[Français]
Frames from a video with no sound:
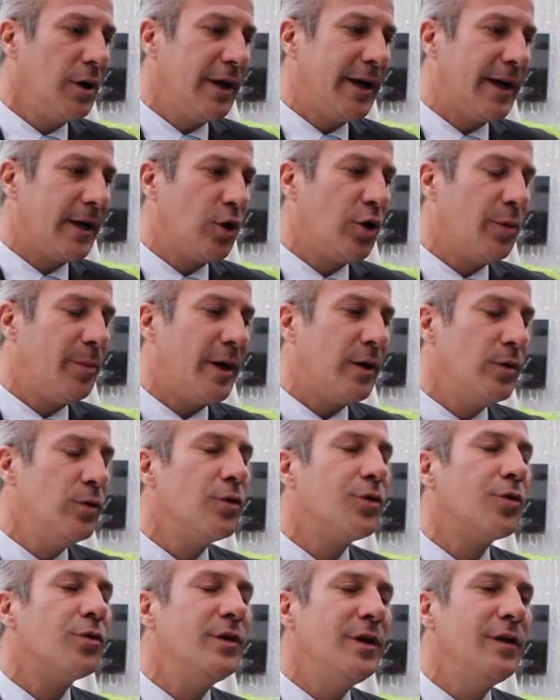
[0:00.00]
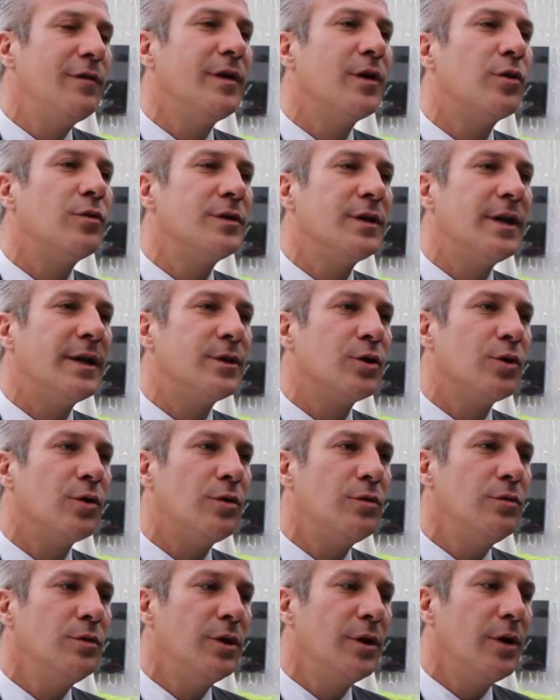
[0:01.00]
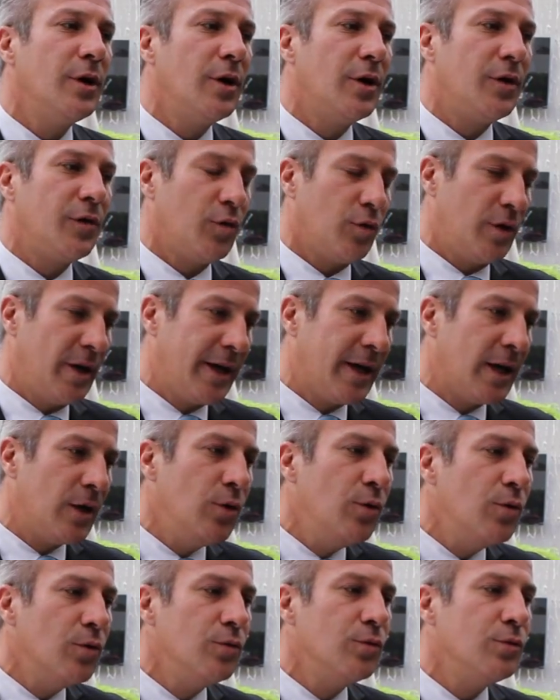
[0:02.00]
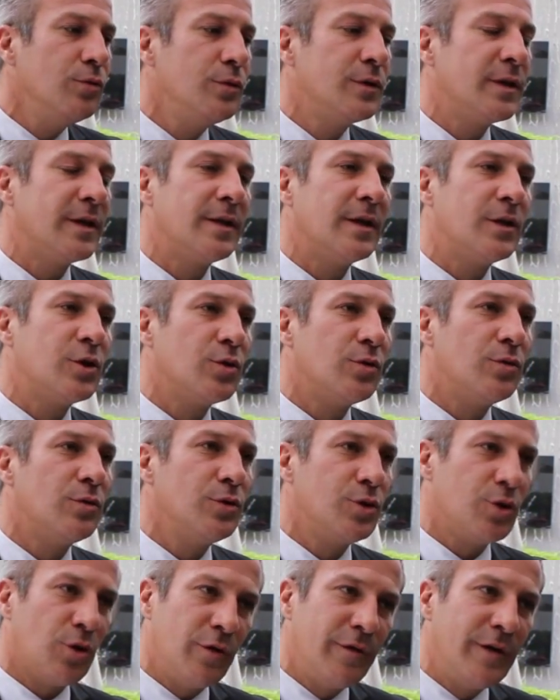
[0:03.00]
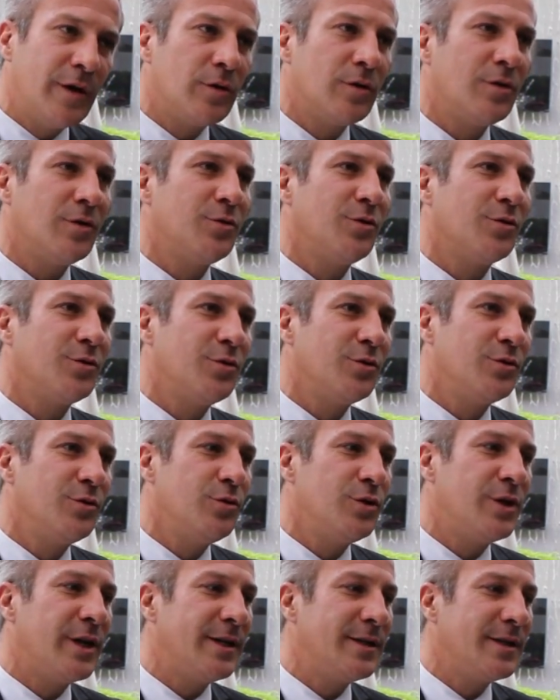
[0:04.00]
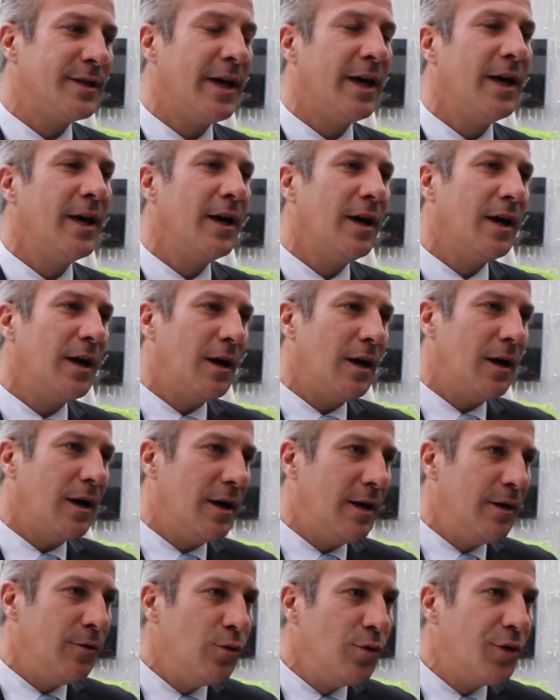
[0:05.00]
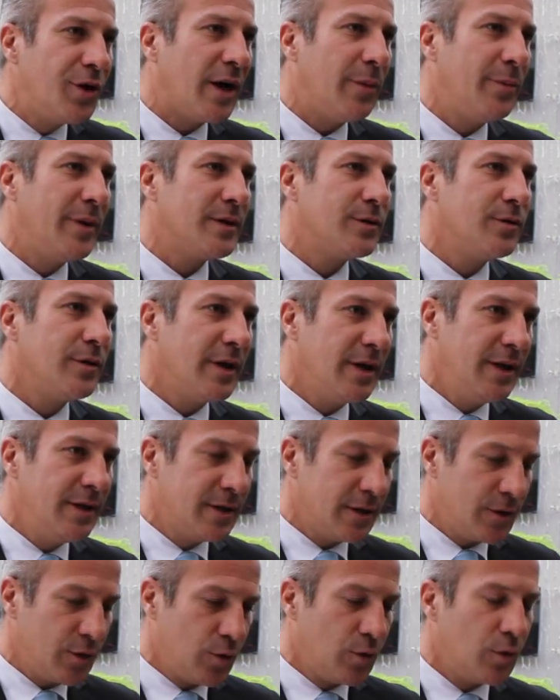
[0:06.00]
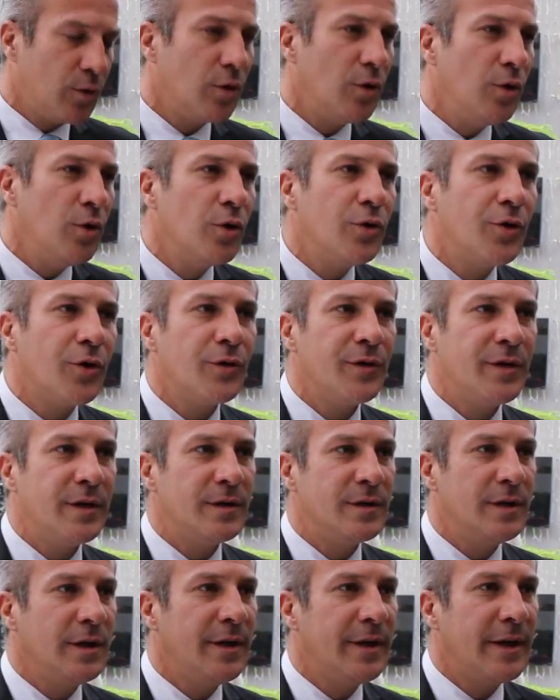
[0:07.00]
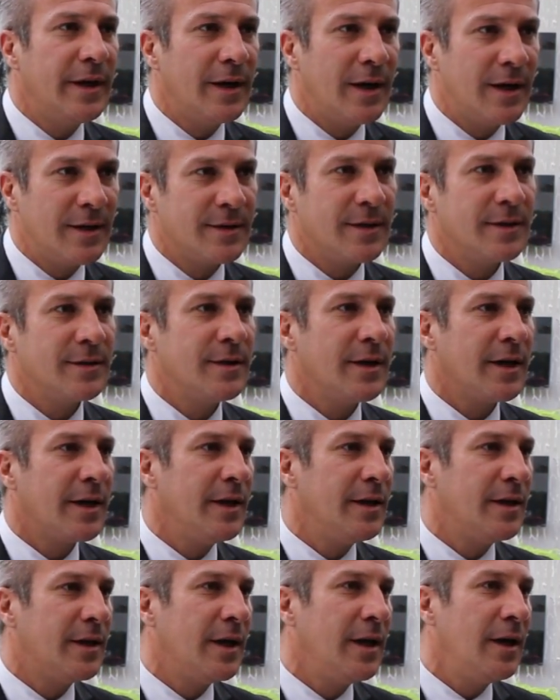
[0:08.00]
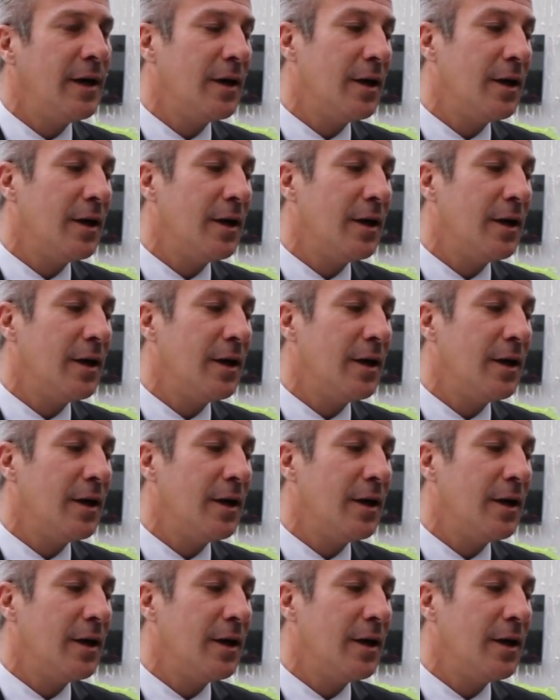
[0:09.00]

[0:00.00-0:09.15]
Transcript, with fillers: quelque part, notre différenciation, sur laquelle nous, nous attachons. Je reviens encore sur ce sujet, c'est l'ultra-personnalisation, l'authenticité, la sincérité.